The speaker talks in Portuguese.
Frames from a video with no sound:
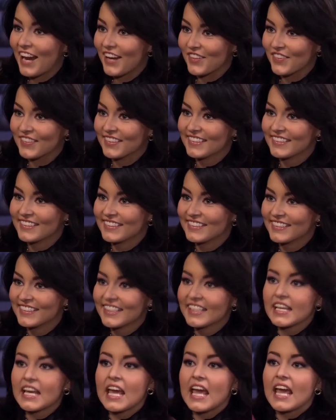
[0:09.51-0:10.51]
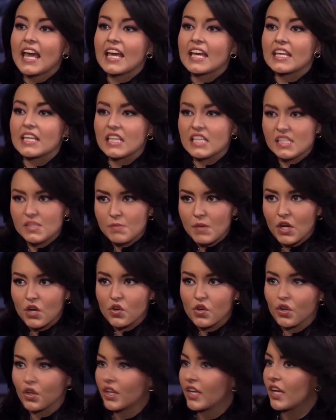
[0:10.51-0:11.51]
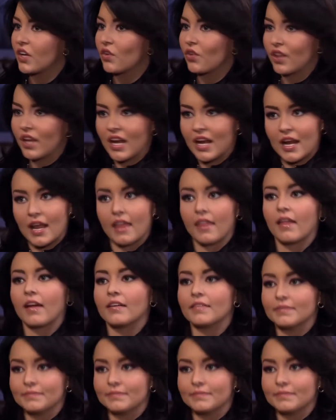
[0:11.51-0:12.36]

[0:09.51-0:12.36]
é claro. E é melhor não dizer